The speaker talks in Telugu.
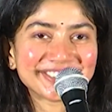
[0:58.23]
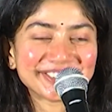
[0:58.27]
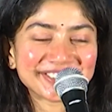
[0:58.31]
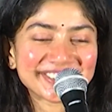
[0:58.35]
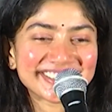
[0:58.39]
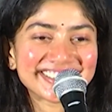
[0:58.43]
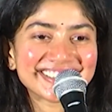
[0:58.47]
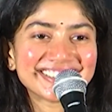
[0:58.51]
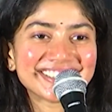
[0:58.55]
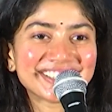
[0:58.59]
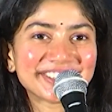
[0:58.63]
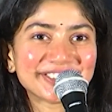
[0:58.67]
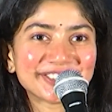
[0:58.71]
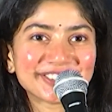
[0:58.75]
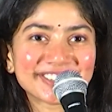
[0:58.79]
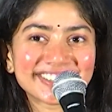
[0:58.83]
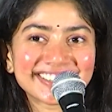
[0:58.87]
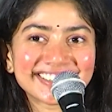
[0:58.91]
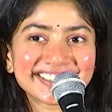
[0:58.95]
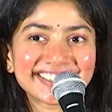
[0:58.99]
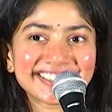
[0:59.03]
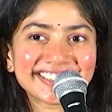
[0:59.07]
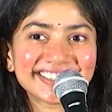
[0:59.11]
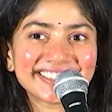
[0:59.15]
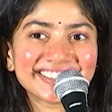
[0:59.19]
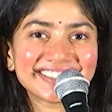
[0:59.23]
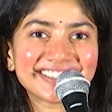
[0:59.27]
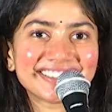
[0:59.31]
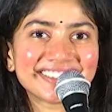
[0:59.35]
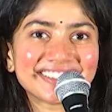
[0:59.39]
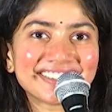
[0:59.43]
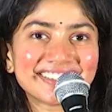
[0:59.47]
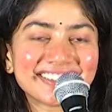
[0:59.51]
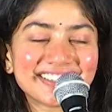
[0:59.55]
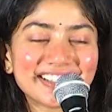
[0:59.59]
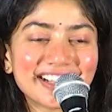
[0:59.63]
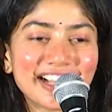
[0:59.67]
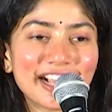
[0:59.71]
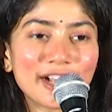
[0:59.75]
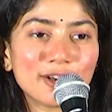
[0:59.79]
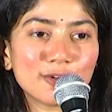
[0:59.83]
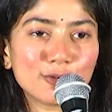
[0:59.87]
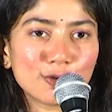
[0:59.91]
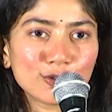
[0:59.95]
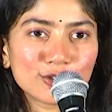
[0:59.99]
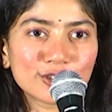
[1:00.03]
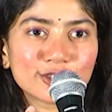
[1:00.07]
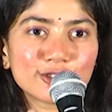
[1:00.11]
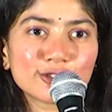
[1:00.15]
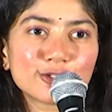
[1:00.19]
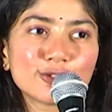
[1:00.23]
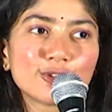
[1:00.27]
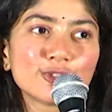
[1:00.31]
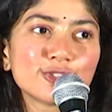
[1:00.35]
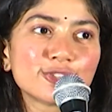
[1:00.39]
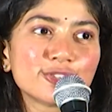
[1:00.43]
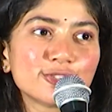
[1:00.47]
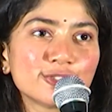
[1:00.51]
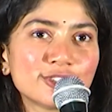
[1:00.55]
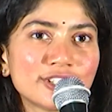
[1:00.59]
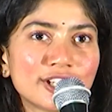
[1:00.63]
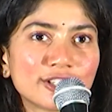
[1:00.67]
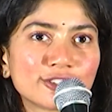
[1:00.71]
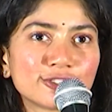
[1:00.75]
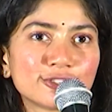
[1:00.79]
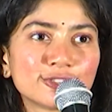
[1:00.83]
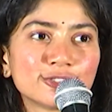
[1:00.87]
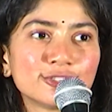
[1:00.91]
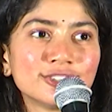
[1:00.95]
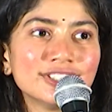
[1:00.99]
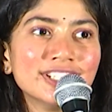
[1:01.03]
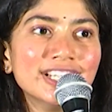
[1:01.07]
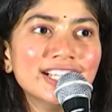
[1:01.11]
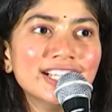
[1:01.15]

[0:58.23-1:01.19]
వచ్చింది ఎందుకంటే ఆ ఒక్క రోజులో నాకు